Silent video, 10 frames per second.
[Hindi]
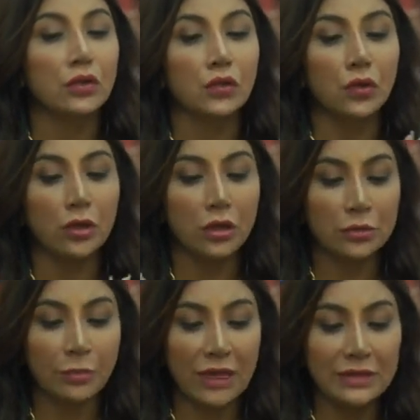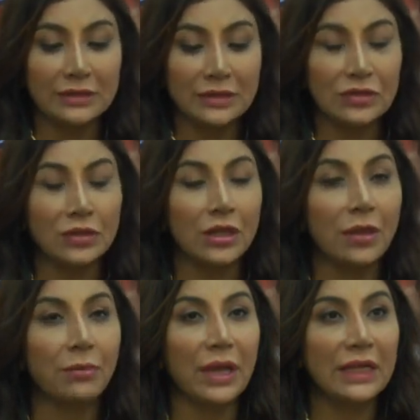तो मेडिटेशन
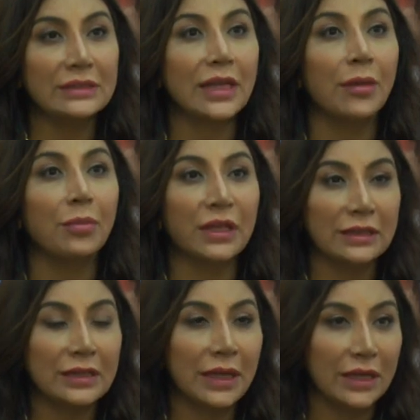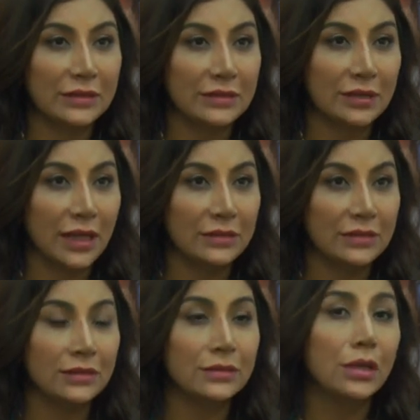का बेस है ब्रीदिंग
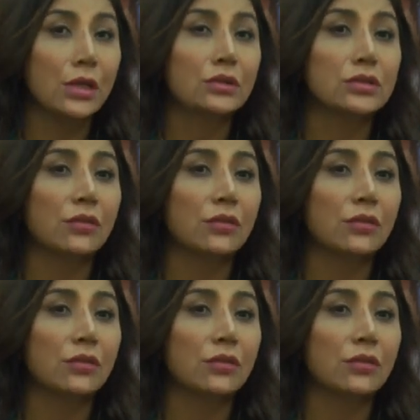एक्सरसाइजेज़